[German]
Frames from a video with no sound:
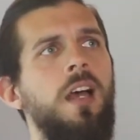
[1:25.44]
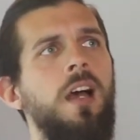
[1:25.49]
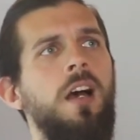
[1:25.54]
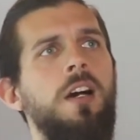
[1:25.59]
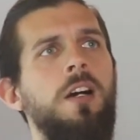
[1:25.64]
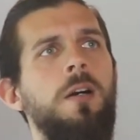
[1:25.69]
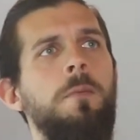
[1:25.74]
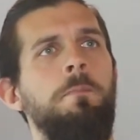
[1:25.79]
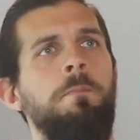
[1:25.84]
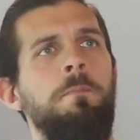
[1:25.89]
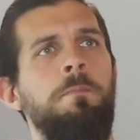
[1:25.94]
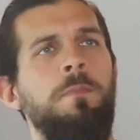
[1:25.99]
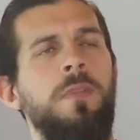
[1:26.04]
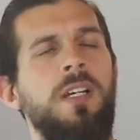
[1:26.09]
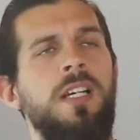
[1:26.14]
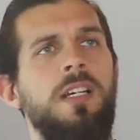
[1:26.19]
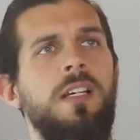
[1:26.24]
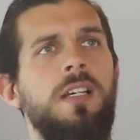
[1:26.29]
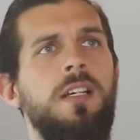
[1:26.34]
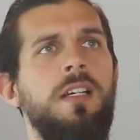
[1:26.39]
Ähm,
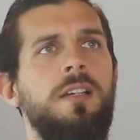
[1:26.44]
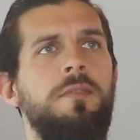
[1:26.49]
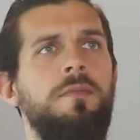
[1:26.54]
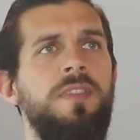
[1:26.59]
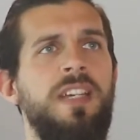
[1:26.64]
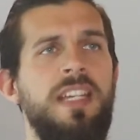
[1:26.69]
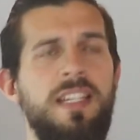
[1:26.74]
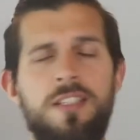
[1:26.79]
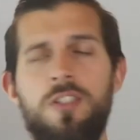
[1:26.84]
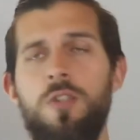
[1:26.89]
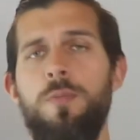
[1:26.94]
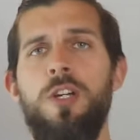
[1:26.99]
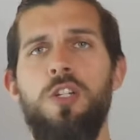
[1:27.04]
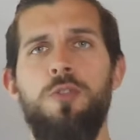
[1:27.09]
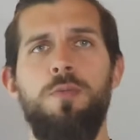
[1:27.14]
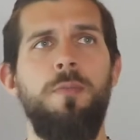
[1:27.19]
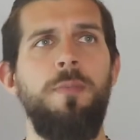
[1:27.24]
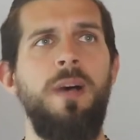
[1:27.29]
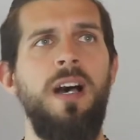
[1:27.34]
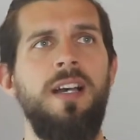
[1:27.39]
wie ich zum
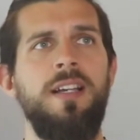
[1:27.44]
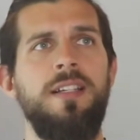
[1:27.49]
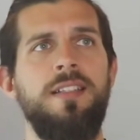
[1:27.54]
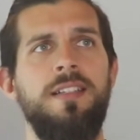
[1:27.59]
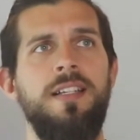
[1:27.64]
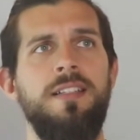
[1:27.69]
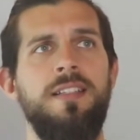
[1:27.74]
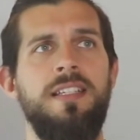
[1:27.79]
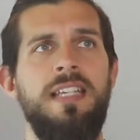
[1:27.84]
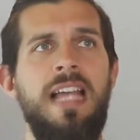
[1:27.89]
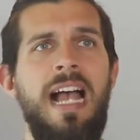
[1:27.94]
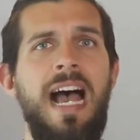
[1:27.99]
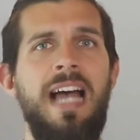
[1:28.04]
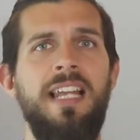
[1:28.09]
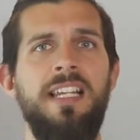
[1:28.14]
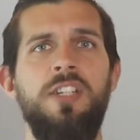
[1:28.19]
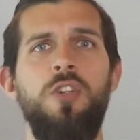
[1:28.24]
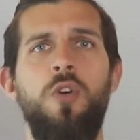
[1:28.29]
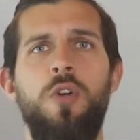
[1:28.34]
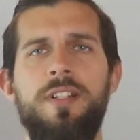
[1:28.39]
Beispiel mache, ist, dass ich
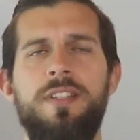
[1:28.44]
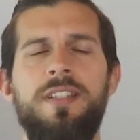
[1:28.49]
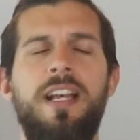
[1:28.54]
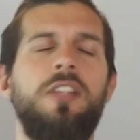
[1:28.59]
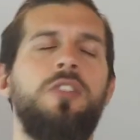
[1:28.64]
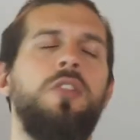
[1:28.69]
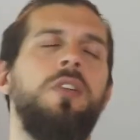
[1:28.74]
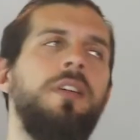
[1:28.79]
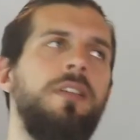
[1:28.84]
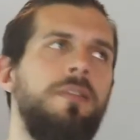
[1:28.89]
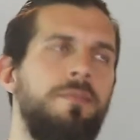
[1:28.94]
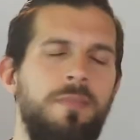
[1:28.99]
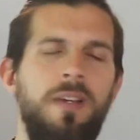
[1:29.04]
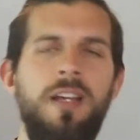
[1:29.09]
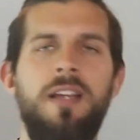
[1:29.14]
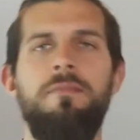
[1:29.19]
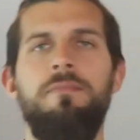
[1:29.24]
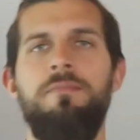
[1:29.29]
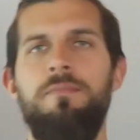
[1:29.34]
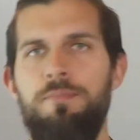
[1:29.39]
alle 90, also
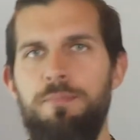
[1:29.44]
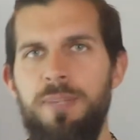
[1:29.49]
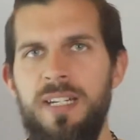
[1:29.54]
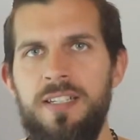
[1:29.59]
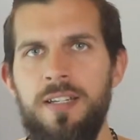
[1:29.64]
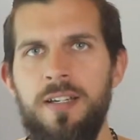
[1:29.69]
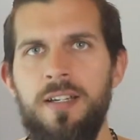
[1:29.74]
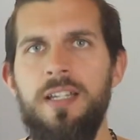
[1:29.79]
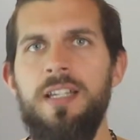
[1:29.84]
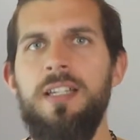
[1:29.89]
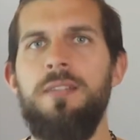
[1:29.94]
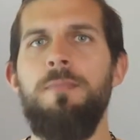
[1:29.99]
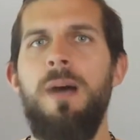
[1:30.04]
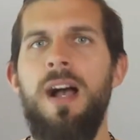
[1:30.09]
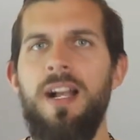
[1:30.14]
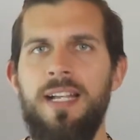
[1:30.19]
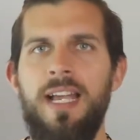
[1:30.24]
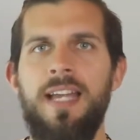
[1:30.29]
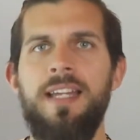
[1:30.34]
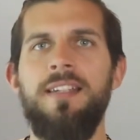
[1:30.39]
bitte, ich
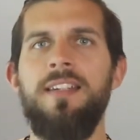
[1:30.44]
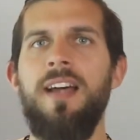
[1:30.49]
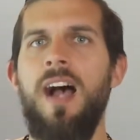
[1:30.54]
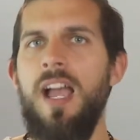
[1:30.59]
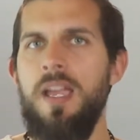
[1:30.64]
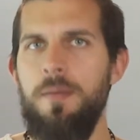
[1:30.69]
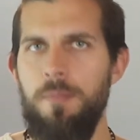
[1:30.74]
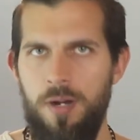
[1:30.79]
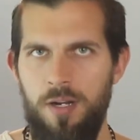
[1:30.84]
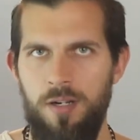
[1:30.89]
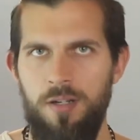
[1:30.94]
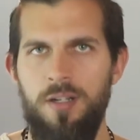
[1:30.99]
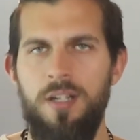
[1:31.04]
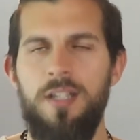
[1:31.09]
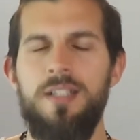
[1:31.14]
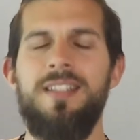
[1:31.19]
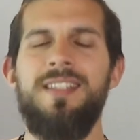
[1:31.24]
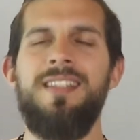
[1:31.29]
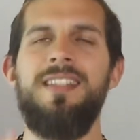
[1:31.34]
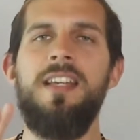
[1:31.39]
mache keinen Timer.
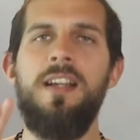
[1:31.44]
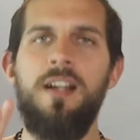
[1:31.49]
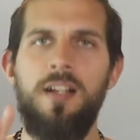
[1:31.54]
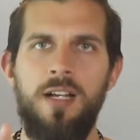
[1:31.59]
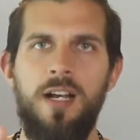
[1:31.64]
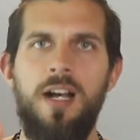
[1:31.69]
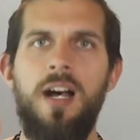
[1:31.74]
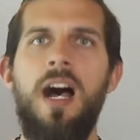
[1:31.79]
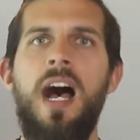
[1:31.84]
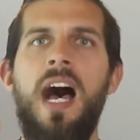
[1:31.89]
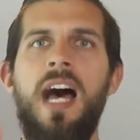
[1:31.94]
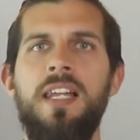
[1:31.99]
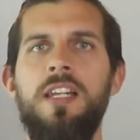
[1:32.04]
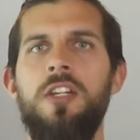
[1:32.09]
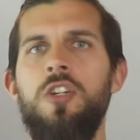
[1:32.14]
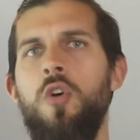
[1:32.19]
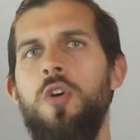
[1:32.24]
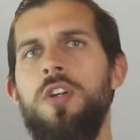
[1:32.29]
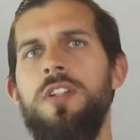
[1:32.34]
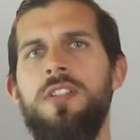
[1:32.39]
Circa alle
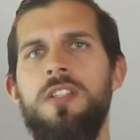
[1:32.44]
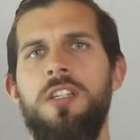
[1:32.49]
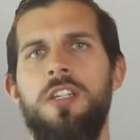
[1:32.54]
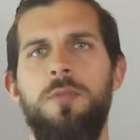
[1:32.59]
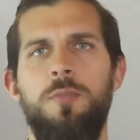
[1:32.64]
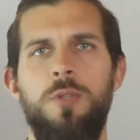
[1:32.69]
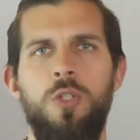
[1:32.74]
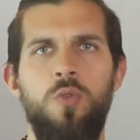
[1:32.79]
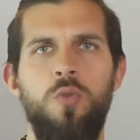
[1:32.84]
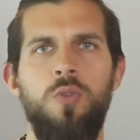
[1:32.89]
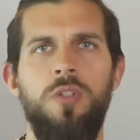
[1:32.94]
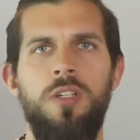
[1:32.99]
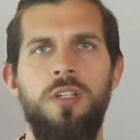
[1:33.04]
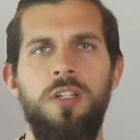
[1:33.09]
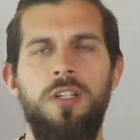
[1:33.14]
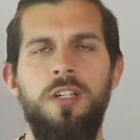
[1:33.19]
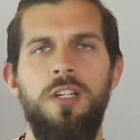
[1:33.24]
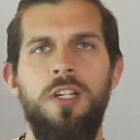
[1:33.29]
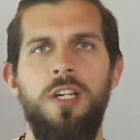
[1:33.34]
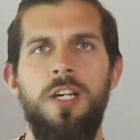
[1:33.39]
90
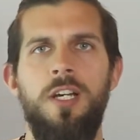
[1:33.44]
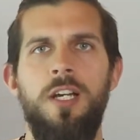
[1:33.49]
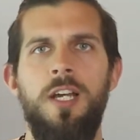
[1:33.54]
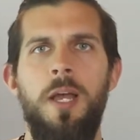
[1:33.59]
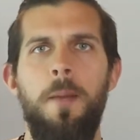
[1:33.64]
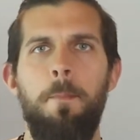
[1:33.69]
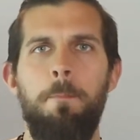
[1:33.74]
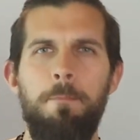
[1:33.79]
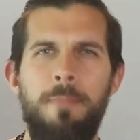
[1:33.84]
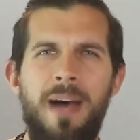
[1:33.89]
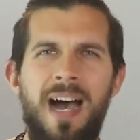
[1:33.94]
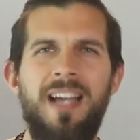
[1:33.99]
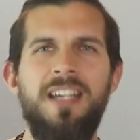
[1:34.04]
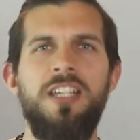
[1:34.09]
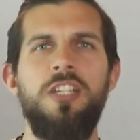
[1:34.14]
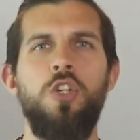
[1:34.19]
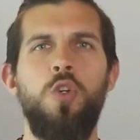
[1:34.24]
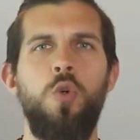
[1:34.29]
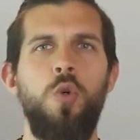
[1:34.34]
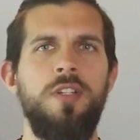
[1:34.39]
Minuten mache
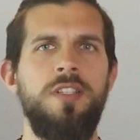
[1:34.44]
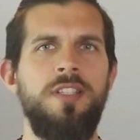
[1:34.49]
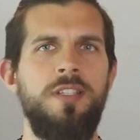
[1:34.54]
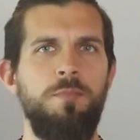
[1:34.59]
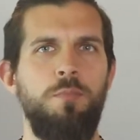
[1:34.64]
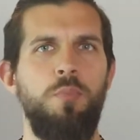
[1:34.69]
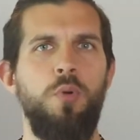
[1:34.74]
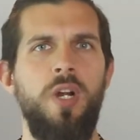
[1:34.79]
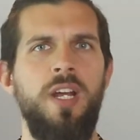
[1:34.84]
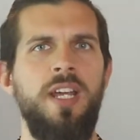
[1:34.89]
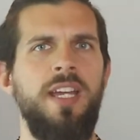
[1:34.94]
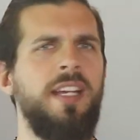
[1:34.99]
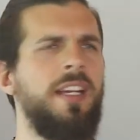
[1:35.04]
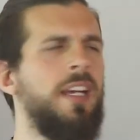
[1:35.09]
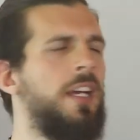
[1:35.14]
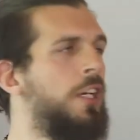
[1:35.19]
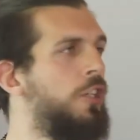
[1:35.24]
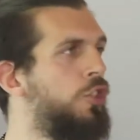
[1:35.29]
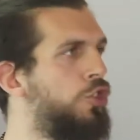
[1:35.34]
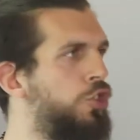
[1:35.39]
ich einen kurzen Break,
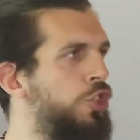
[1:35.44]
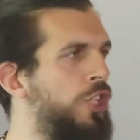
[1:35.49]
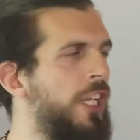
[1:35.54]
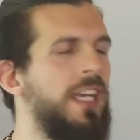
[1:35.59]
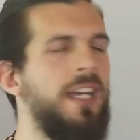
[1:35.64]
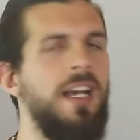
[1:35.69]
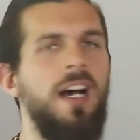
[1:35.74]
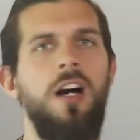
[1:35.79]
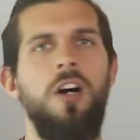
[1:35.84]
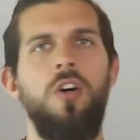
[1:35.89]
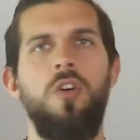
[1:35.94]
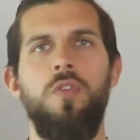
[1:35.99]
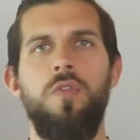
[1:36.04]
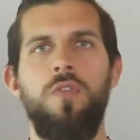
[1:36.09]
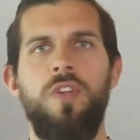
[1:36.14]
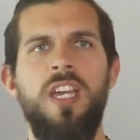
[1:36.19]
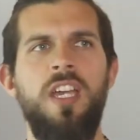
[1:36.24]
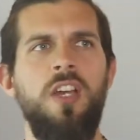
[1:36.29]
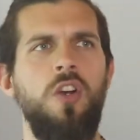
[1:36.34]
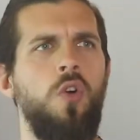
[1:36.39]
stehe
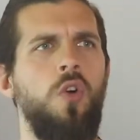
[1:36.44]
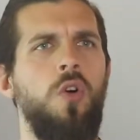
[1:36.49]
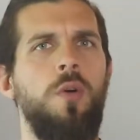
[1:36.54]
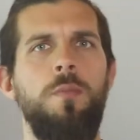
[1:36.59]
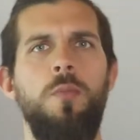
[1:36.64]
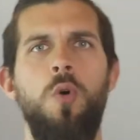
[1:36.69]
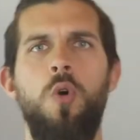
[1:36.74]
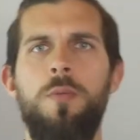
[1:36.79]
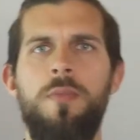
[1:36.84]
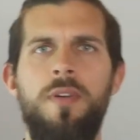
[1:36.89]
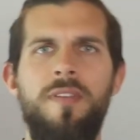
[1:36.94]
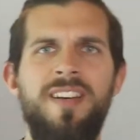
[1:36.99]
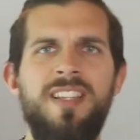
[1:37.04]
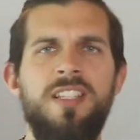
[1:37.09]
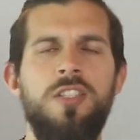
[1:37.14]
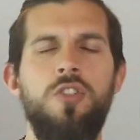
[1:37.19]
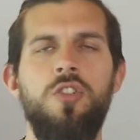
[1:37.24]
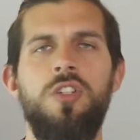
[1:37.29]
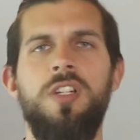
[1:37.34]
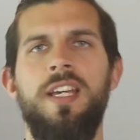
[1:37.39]
auf, gehe rum, hol mir
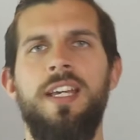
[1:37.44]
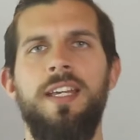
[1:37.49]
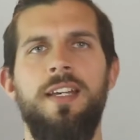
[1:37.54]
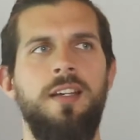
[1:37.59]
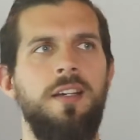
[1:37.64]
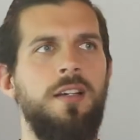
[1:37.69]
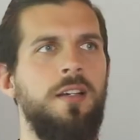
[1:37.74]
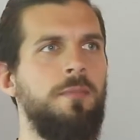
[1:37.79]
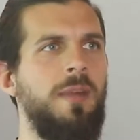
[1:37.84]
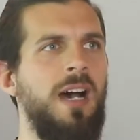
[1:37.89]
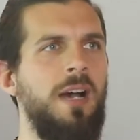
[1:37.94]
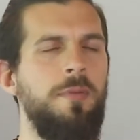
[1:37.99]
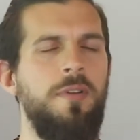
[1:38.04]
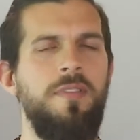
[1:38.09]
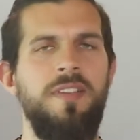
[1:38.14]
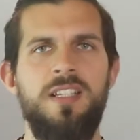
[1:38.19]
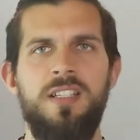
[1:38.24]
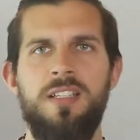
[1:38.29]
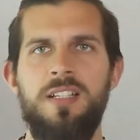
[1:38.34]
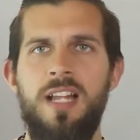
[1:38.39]
was zu trinken, mach mir
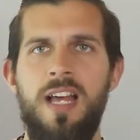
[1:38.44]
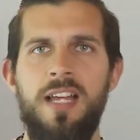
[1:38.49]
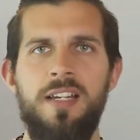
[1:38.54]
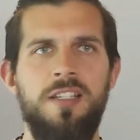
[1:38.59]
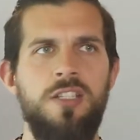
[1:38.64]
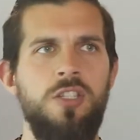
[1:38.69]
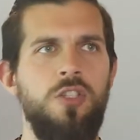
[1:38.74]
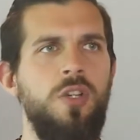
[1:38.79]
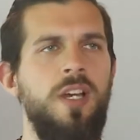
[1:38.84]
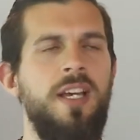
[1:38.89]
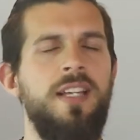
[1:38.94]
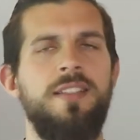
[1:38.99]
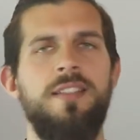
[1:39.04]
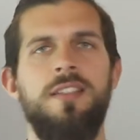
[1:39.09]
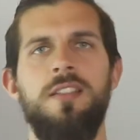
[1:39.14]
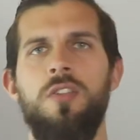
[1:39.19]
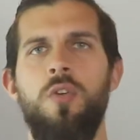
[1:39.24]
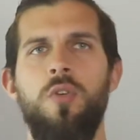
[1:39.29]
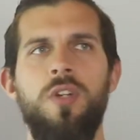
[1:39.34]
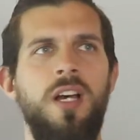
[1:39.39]
was Kleines zu
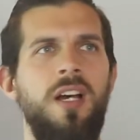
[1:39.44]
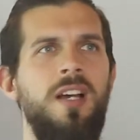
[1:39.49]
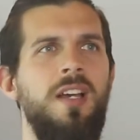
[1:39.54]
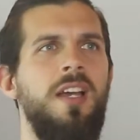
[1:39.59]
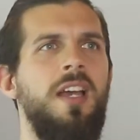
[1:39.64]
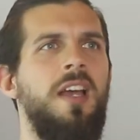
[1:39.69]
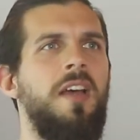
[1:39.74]
essen oder